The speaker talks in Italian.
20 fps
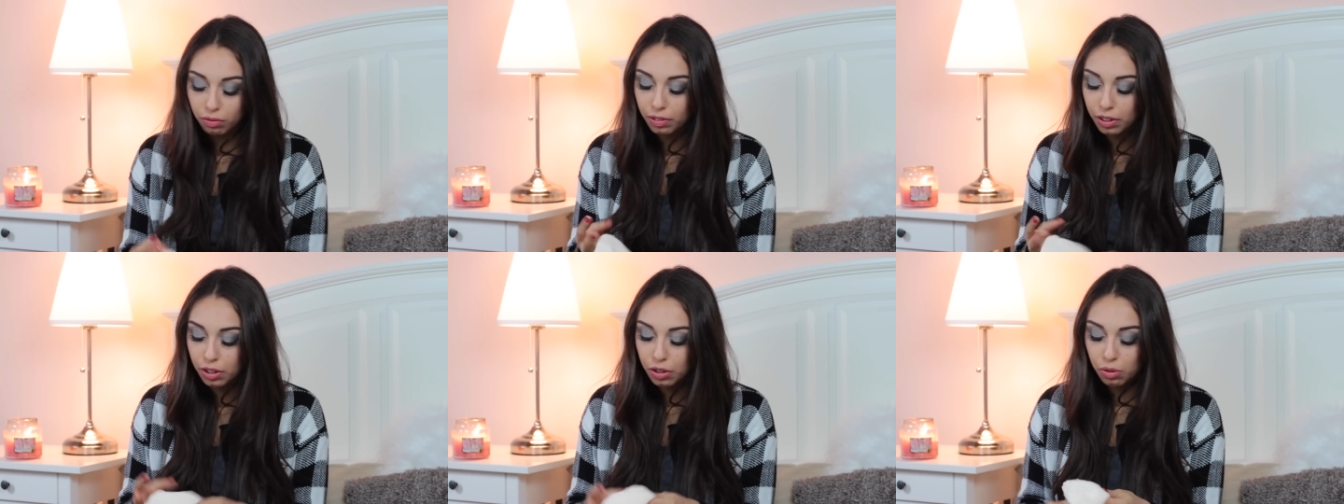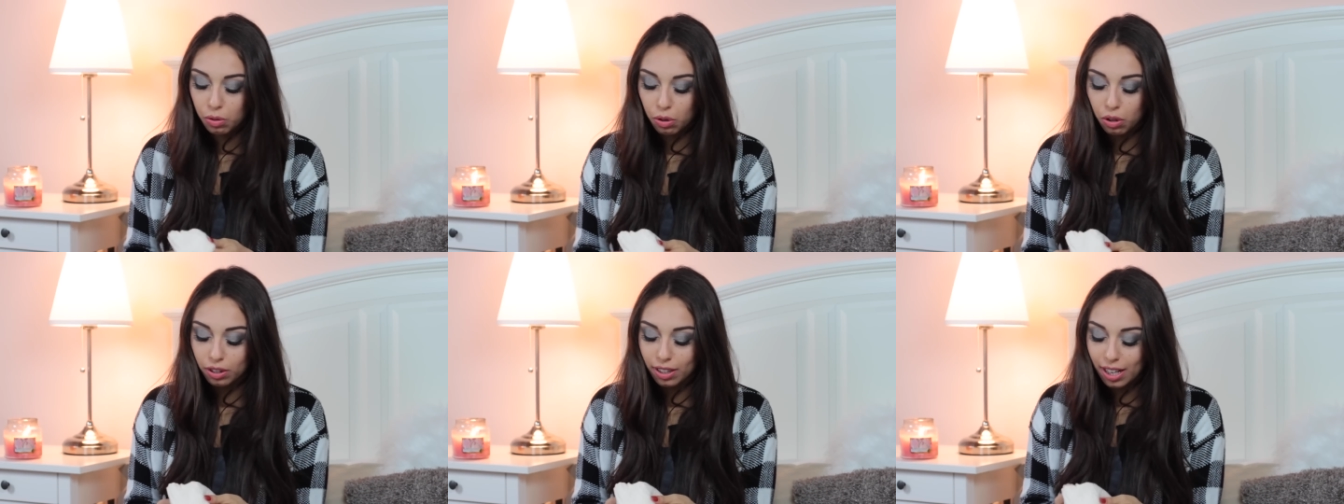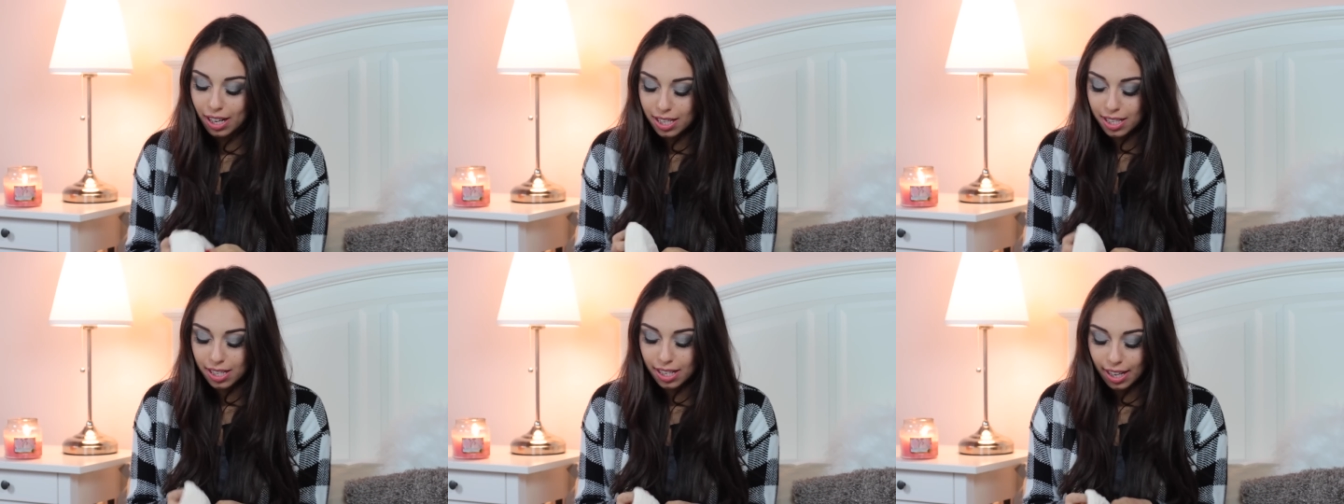vi giuro,
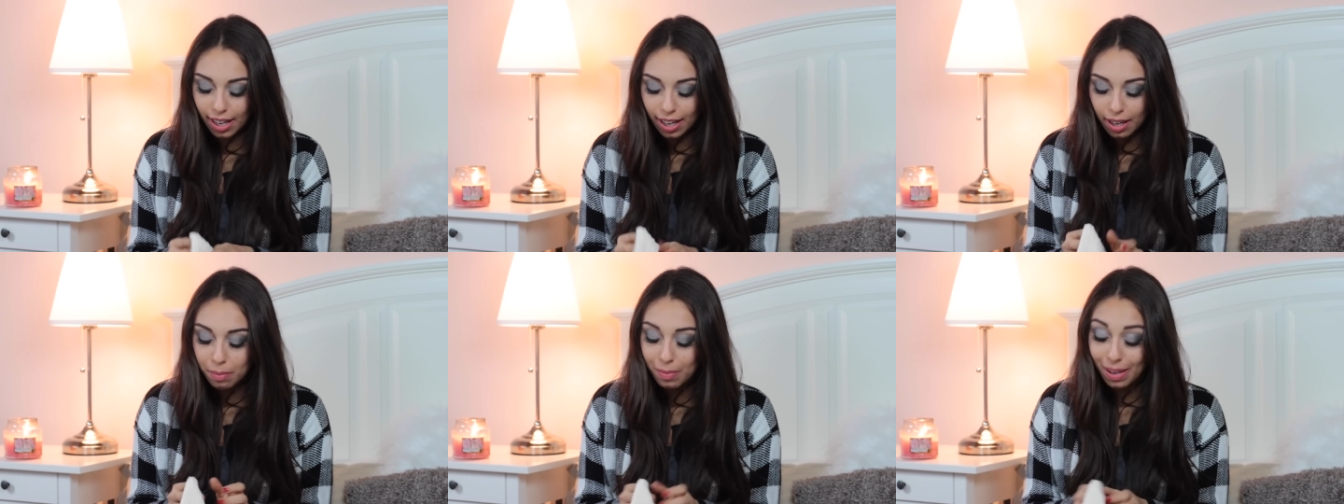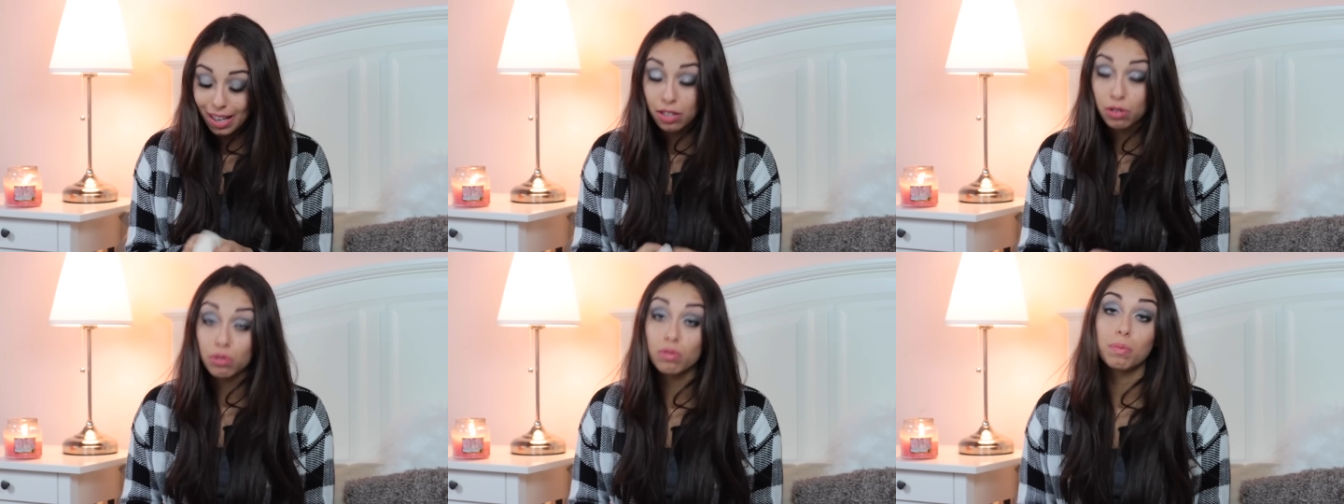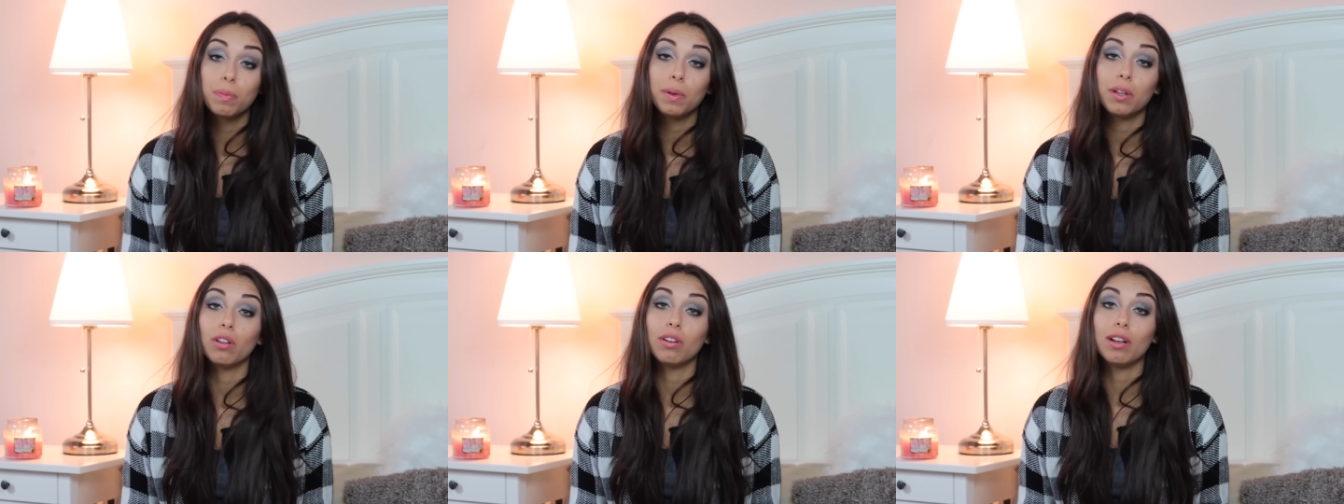Drasslink mi ha
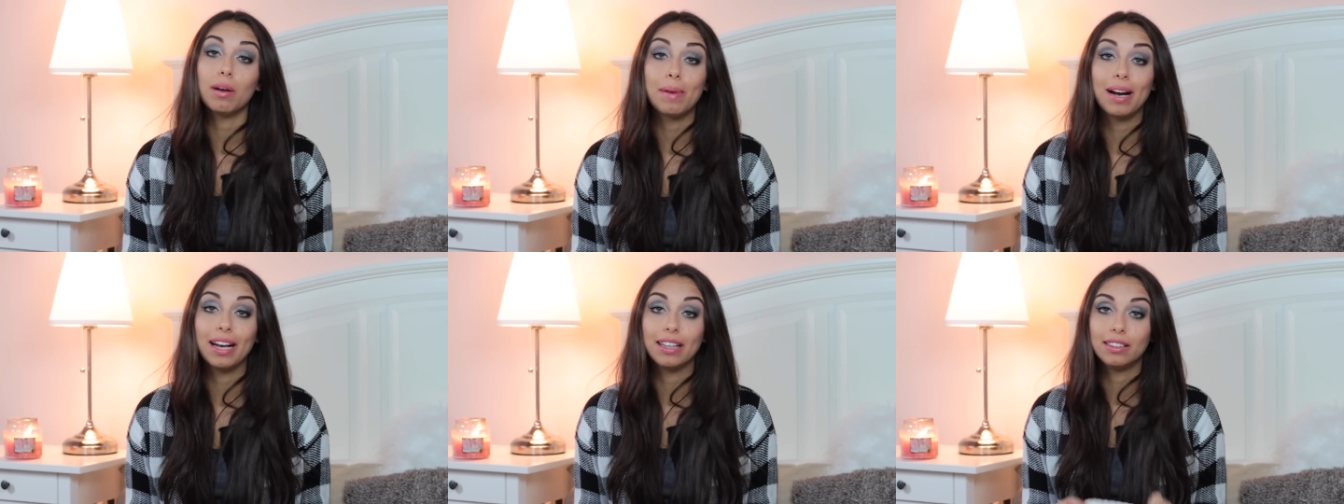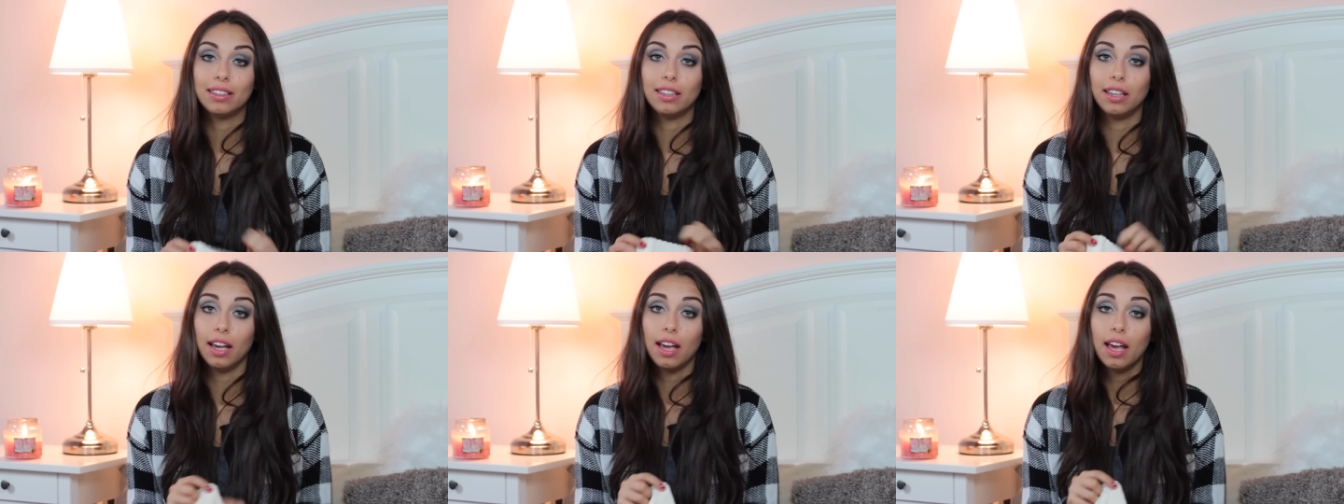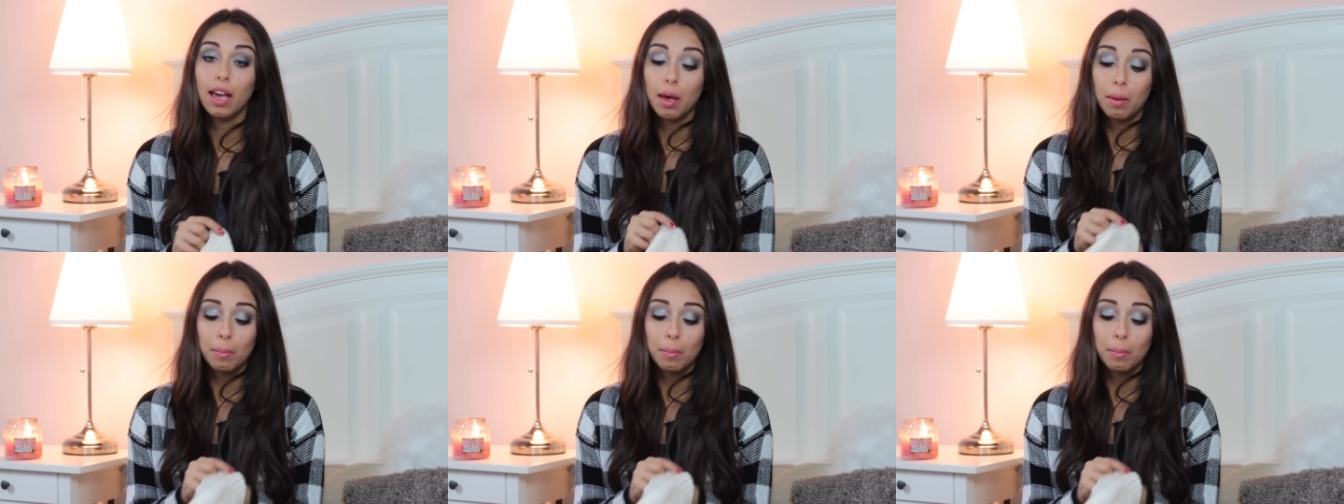stupito da matti,